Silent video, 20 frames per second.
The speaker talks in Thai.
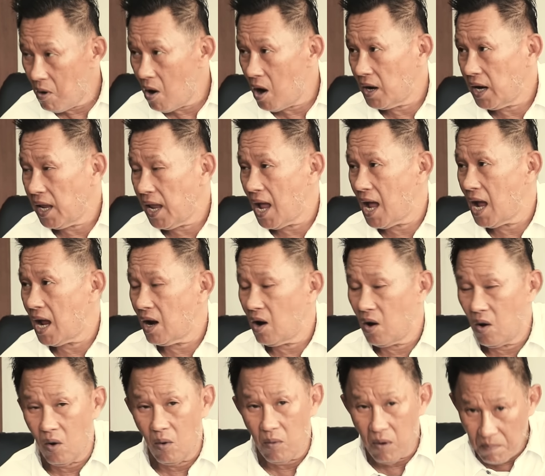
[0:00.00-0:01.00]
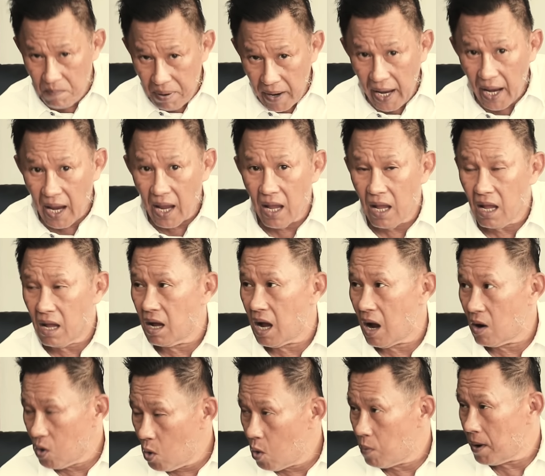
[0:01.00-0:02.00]
งพ่อเนี่ยหลวงพ่อพิง
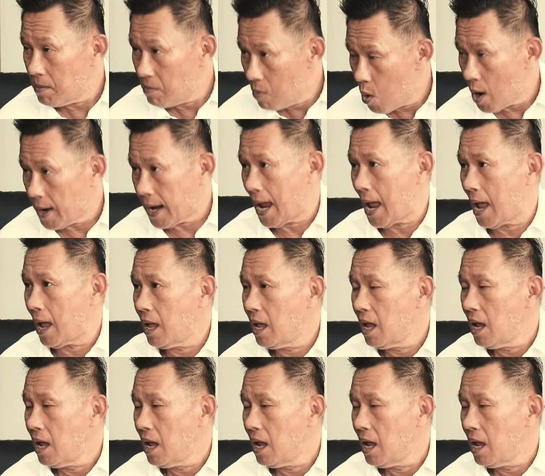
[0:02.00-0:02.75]
เอาลูกไปบวชอ่ะ